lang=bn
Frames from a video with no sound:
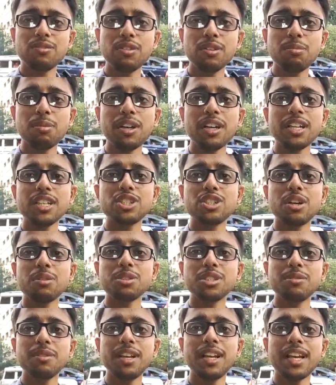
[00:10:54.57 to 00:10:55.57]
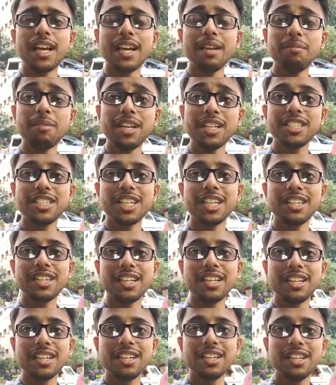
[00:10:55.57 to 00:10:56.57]
ফুটবলাররা সবসময় লাইমলাইট
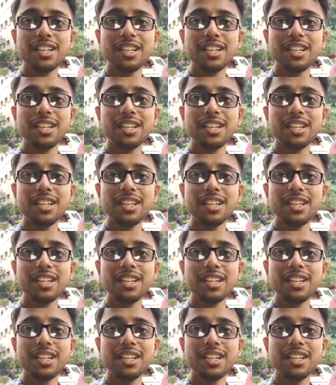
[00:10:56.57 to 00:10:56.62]
চাইতেন